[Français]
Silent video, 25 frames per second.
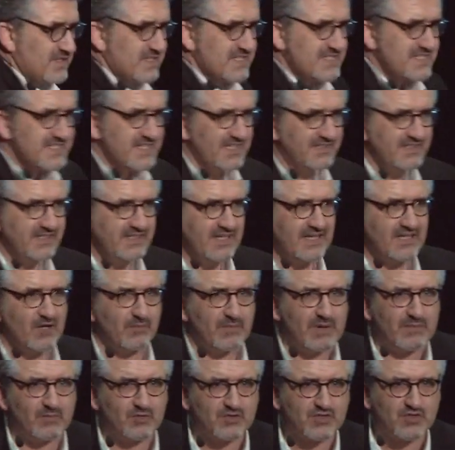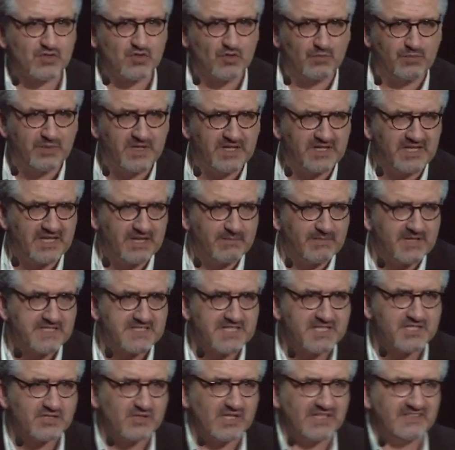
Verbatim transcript: cette idée complètement stupide qui est basée sur la